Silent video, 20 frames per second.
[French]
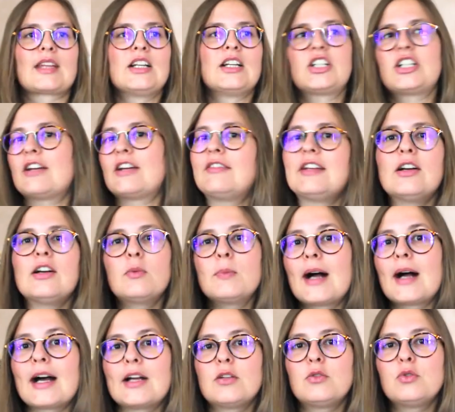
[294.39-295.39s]
j'avais
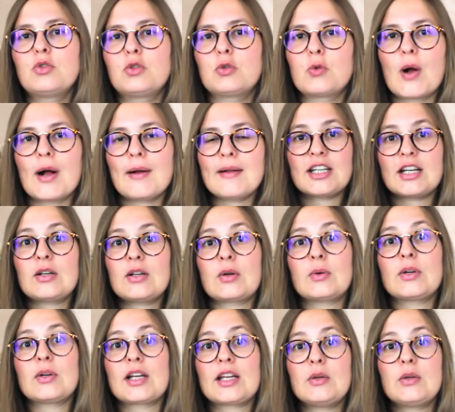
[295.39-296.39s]
l'embarras du choix et
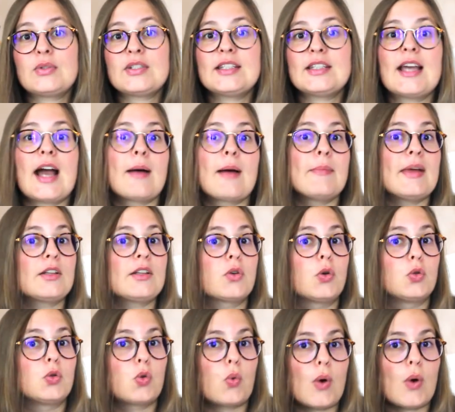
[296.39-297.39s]
réussi à
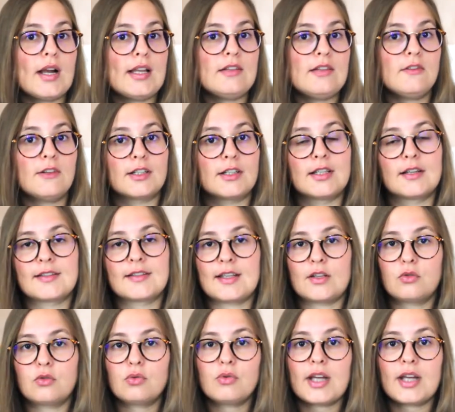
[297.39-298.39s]
mettre trois livres dans
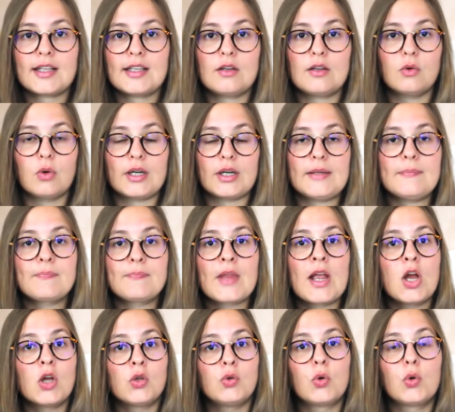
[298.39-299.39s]
cette sous-catégorie.
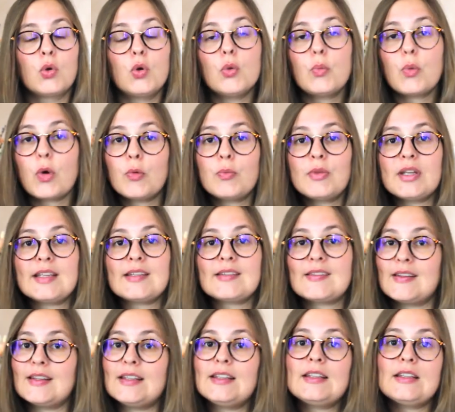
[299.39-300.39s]
Donc le premier c'est